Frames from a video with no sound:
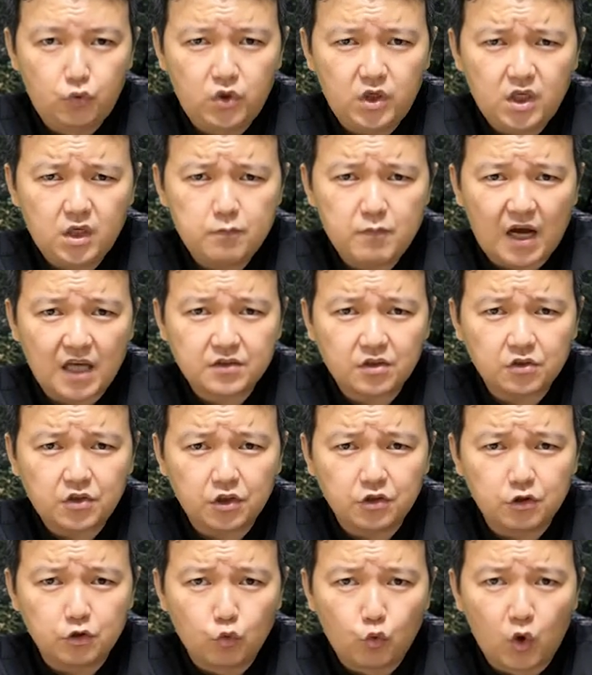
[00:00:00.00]
위
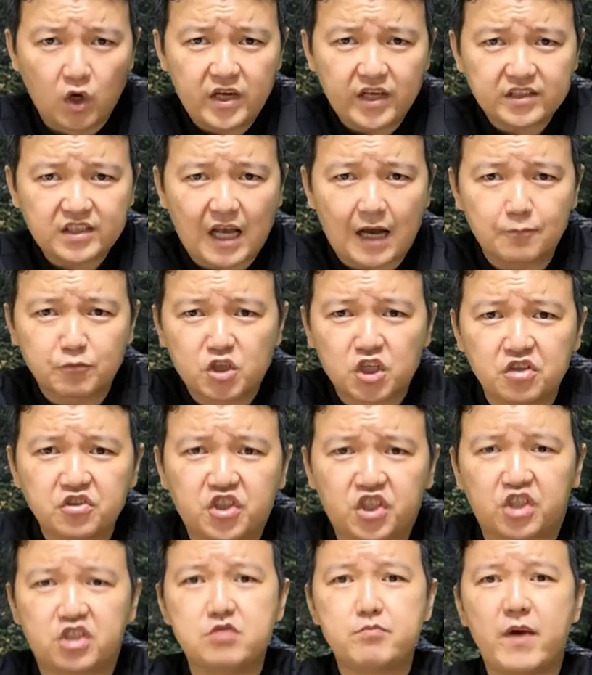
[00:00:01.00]
마적대는 원래
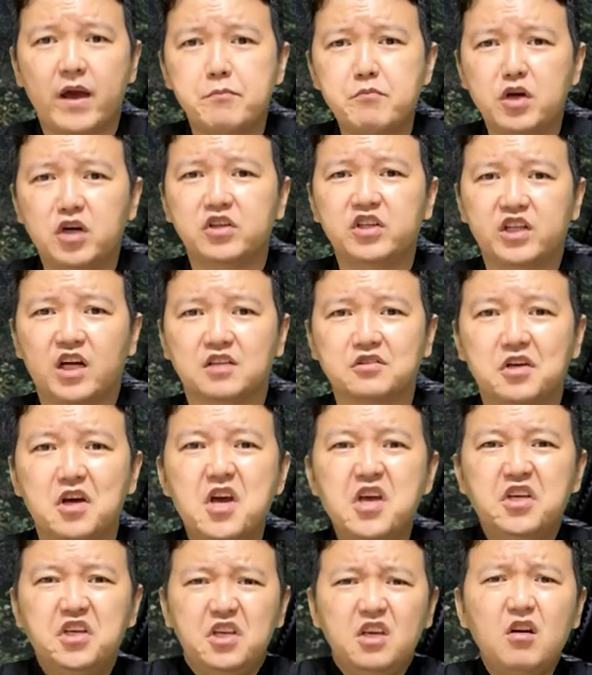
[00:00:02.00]
3,700명이라는
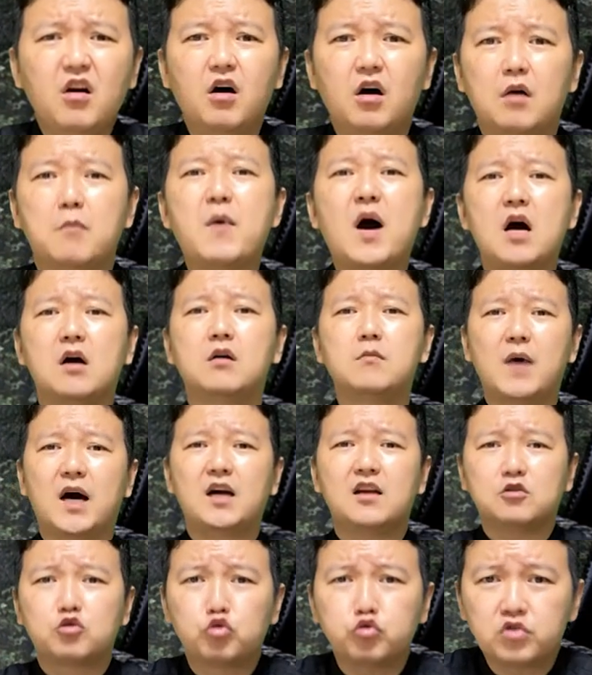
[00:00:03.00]
이
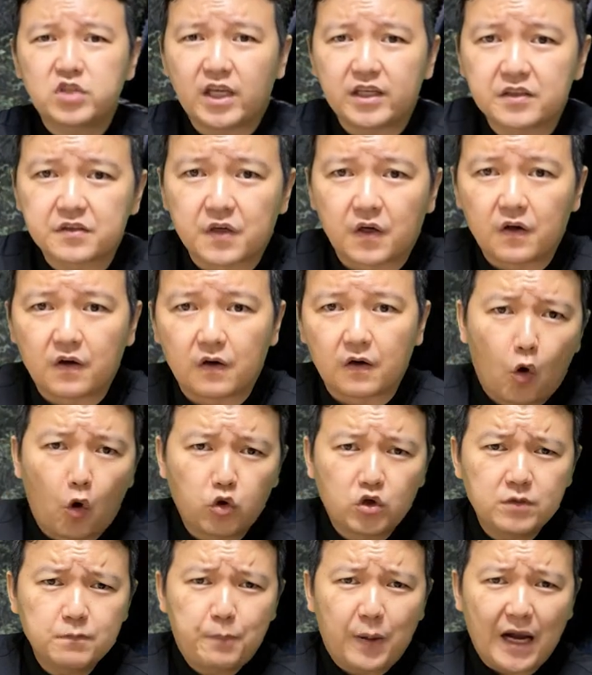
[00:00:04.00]
어마어마한 숫자에서
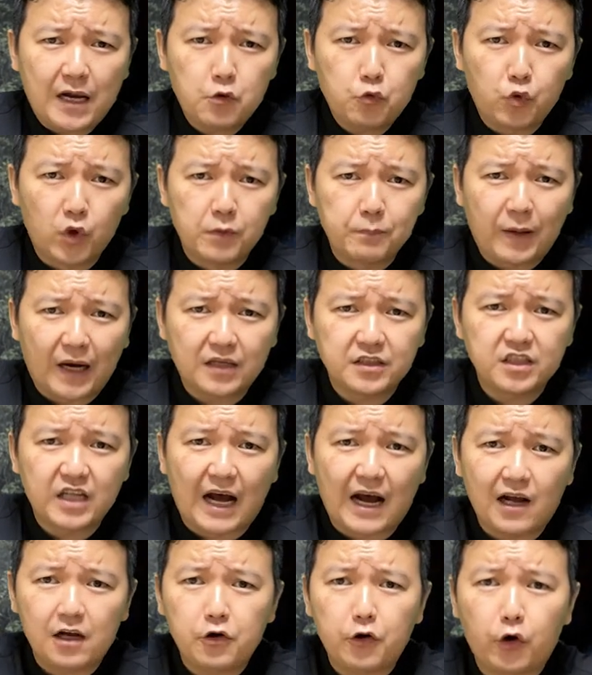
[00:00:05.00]
오른팔 왼팔인
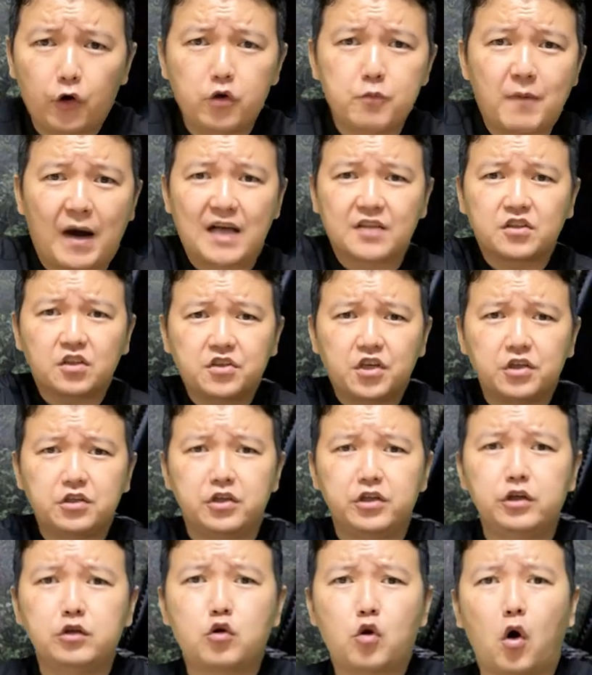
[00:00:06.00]
알려의 리
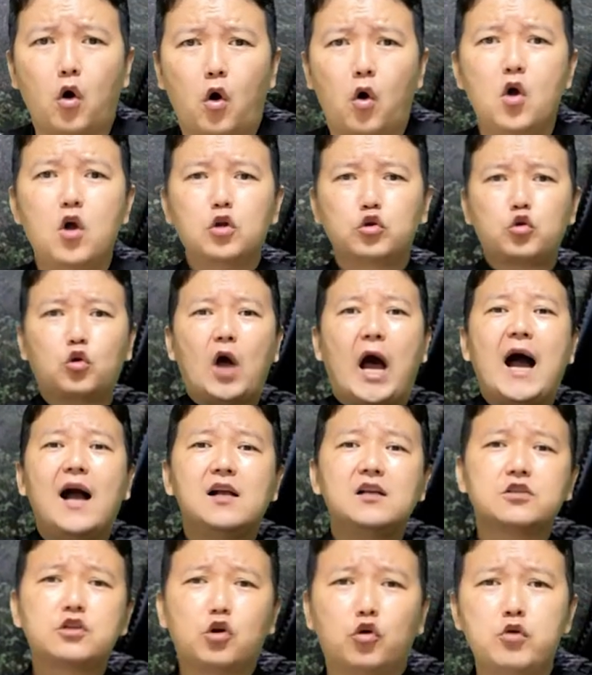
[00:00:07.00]
마적대를 잃고 또
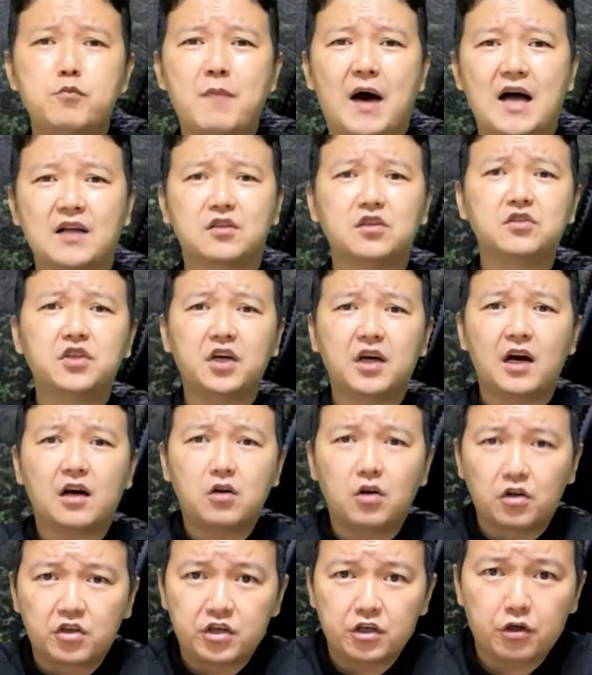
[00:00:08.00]
알조의 마적대가
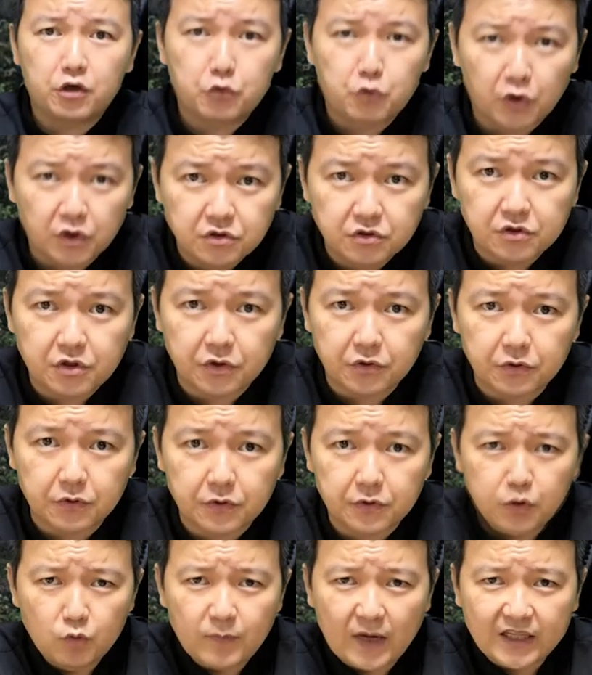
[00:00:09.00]
꺾이게 되는데요.
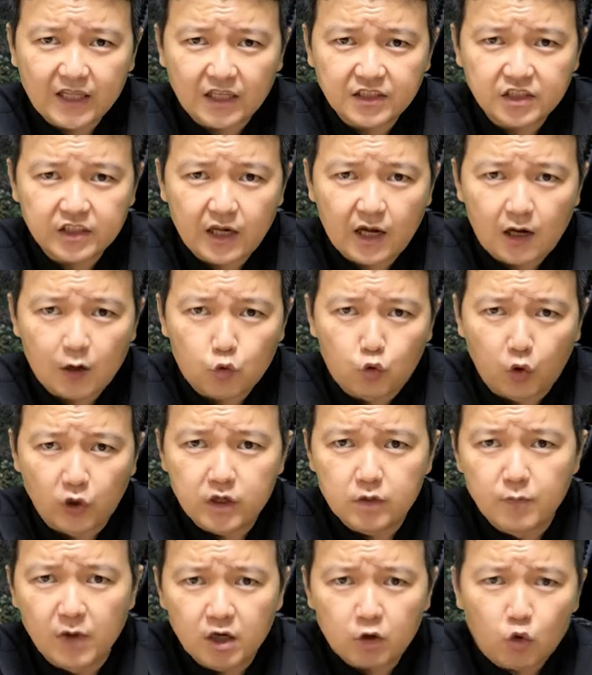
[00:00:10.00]
뿐만 아니라
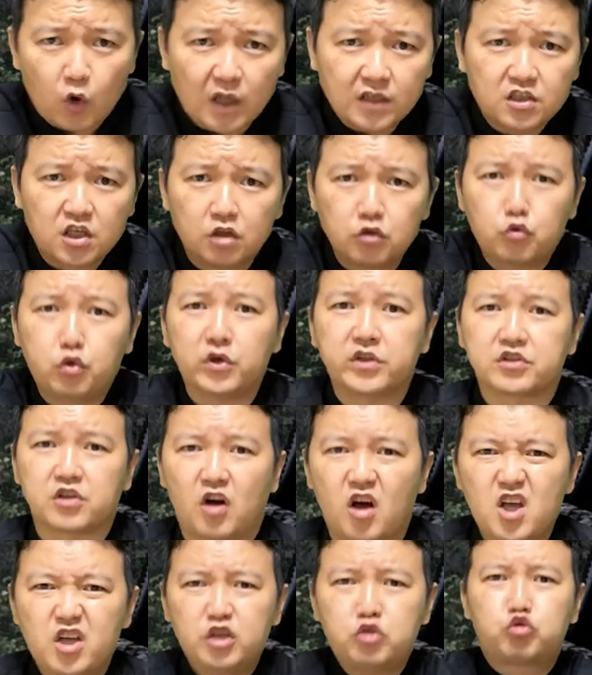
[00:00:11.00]
구이먼관
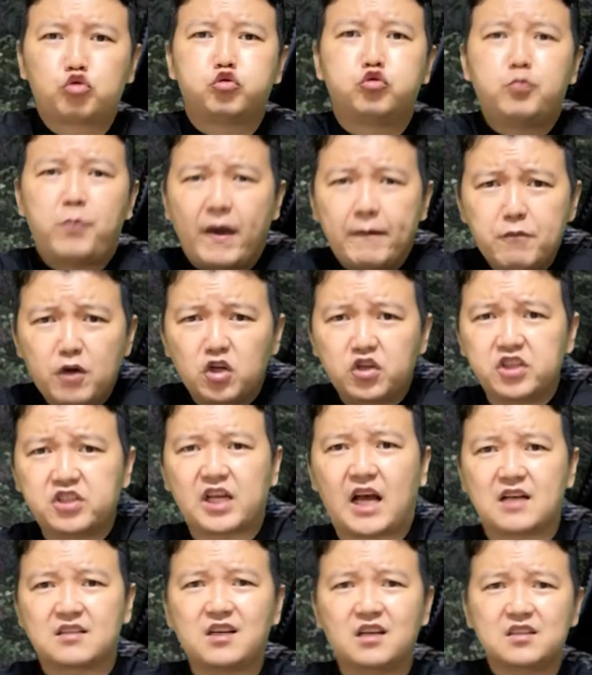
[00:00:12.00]
전투에서 이 수백 명이
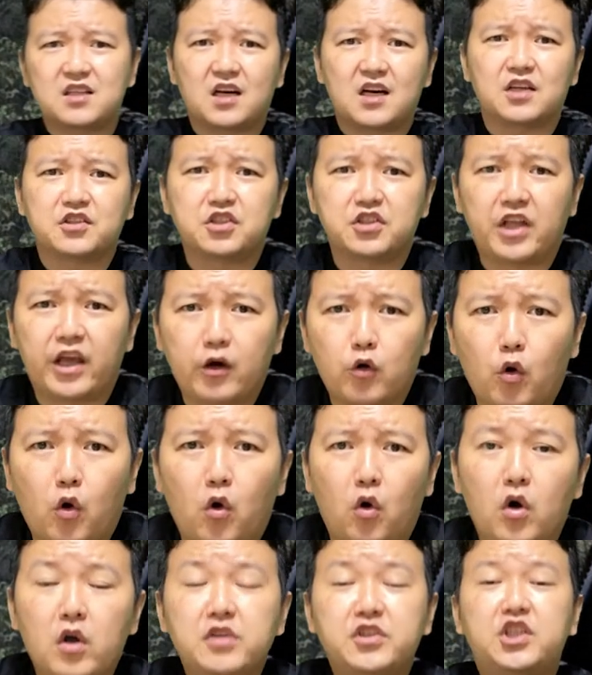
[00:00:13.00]
사상자까지
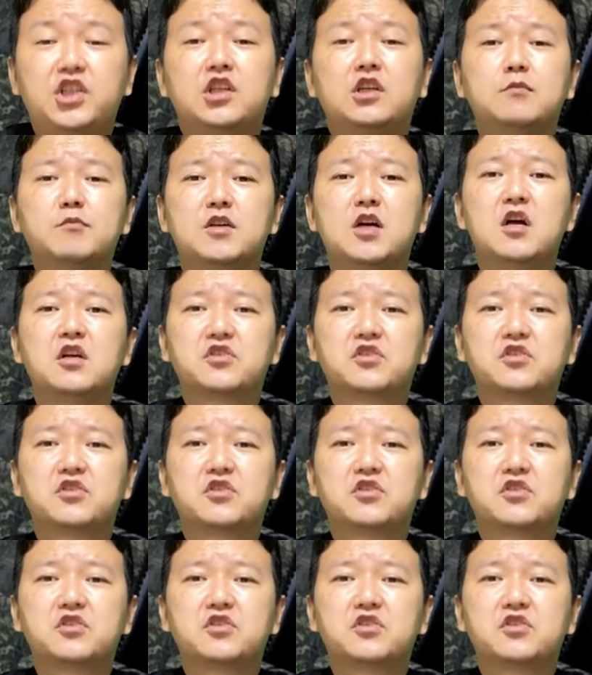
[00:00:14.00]
내고 지금은